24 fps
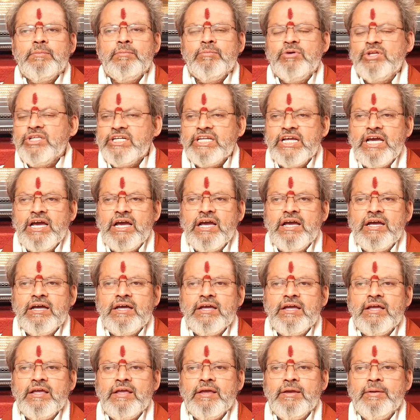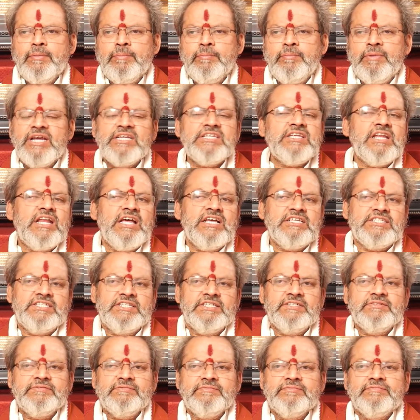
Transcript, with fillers: మొదట మేషరాశి